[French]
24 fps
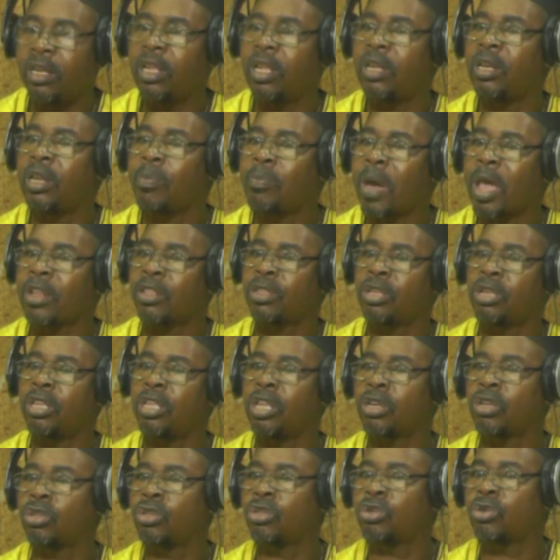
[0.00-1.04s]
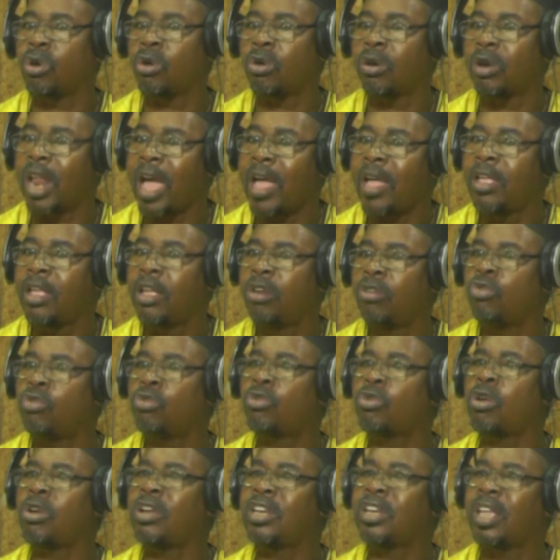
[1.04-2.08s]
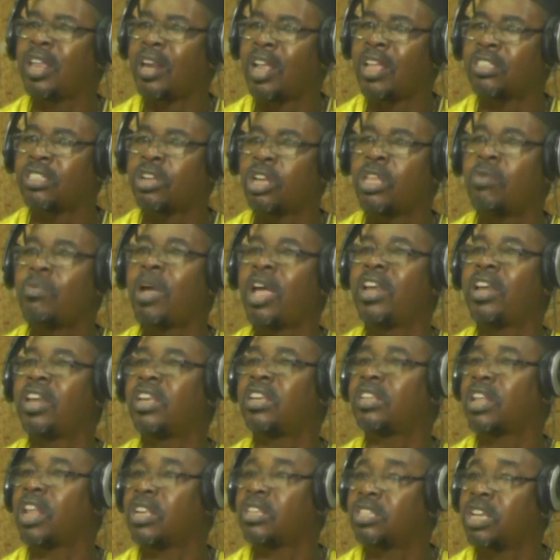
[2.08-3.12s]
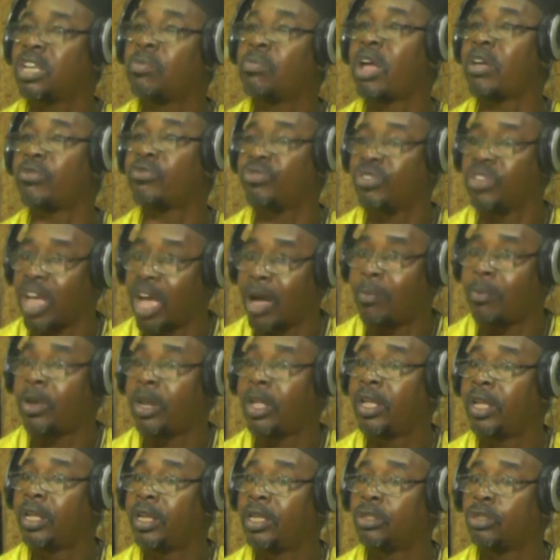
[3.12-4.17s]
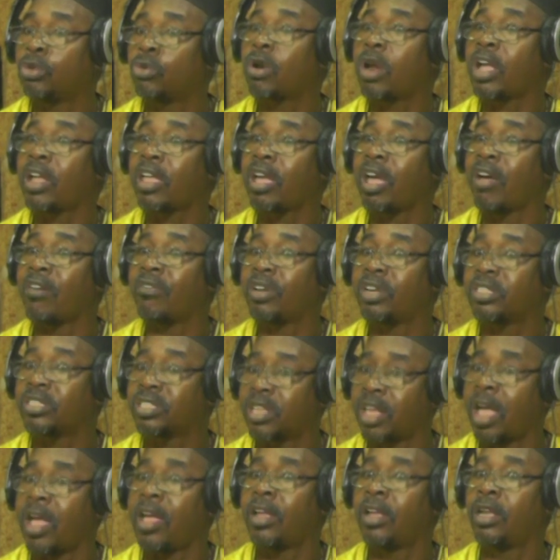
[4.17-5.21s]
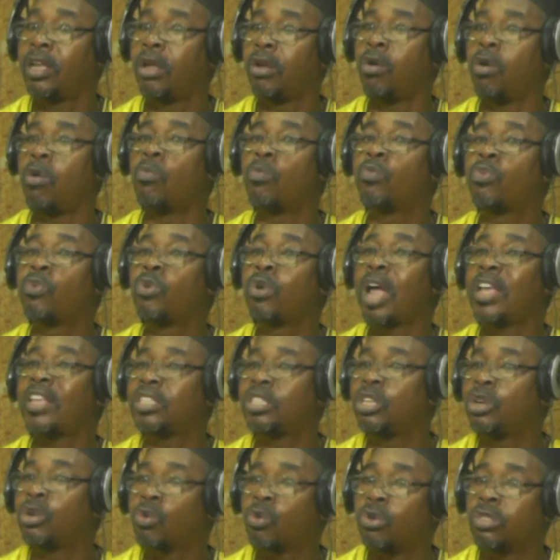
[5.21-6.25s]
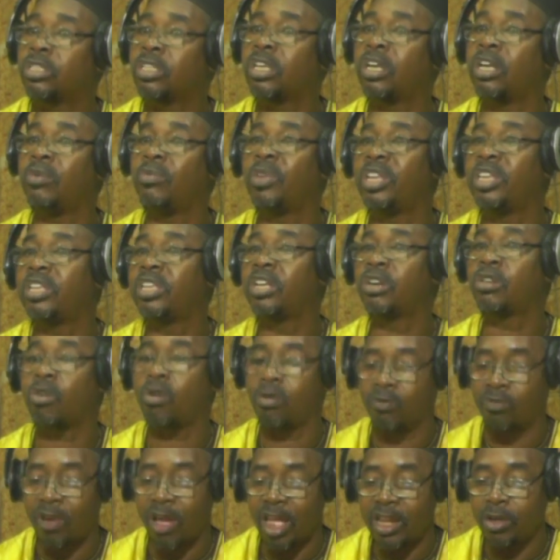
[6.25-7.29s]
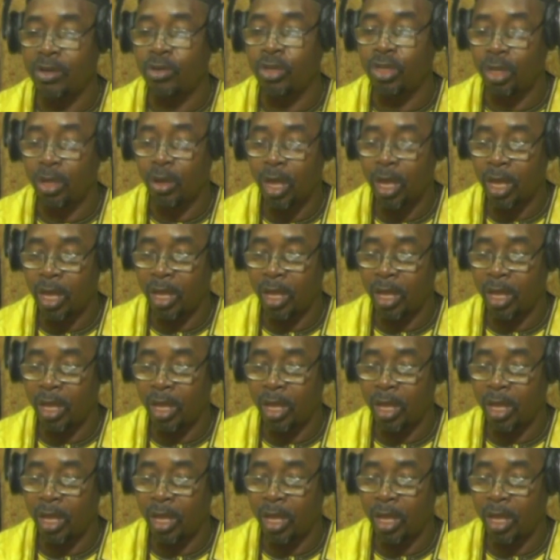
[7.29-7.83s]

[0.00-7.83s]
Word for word: les, partenaires qui sont là nous donnent des renseignements et des renseignements fiables. Je crois qu'avec ça, on pourra circonscrire, mais dire qu'on va lutter,